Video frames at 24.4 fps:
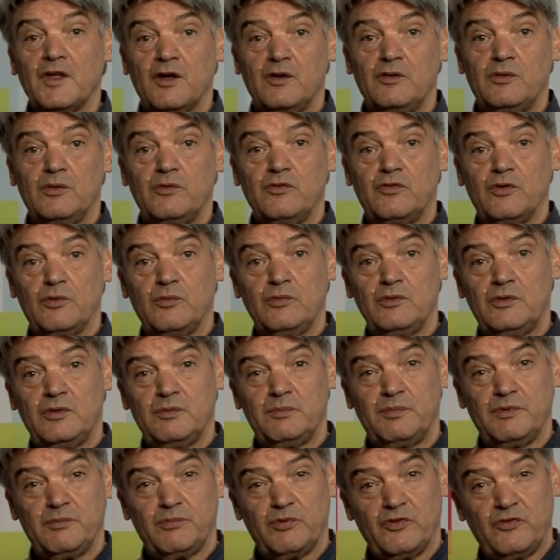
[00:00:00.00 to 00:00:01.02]
Und unser
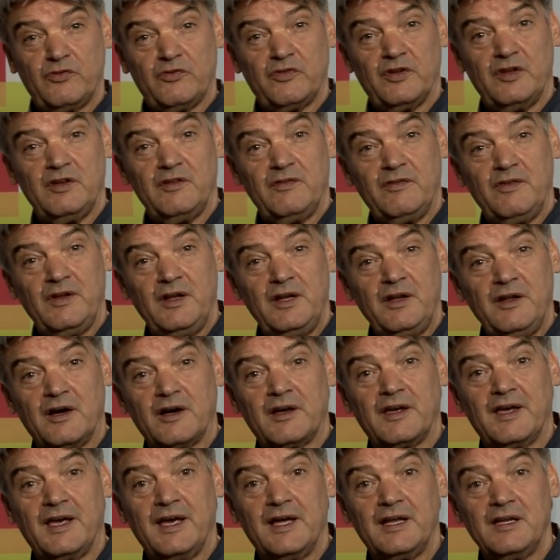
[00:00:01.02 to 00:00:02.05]
Unterbewusstsein will
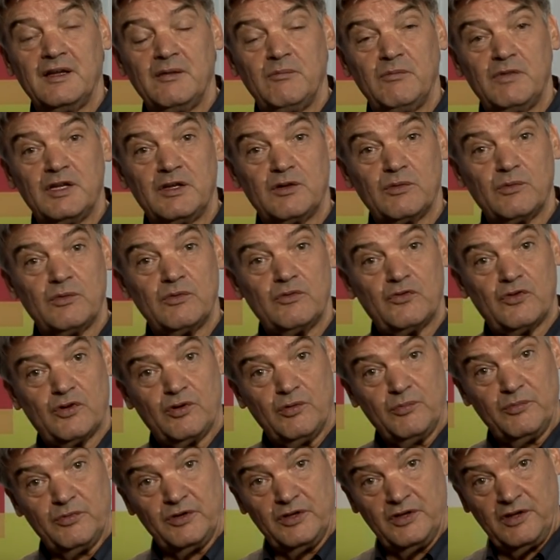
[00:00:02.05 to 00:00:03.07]
ja gerne mit uns
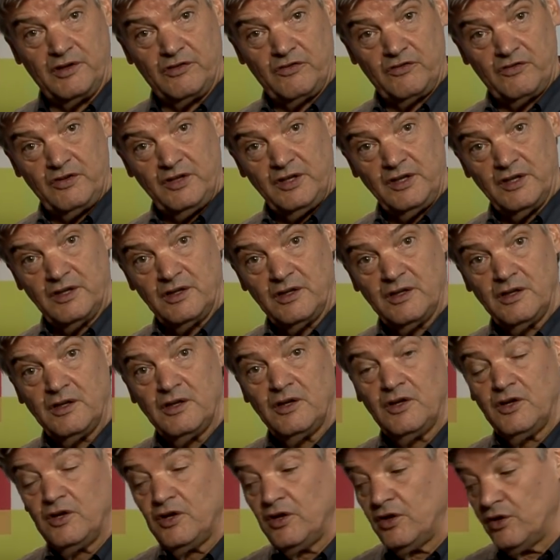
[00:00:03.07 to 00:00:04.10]
kommunizieren
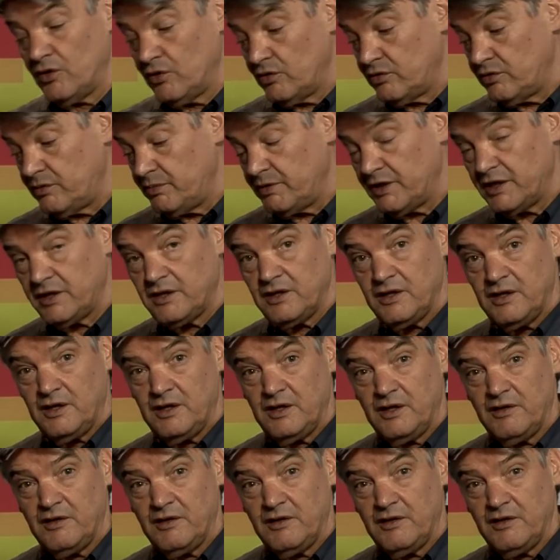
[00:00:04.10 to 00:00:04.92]
und wird,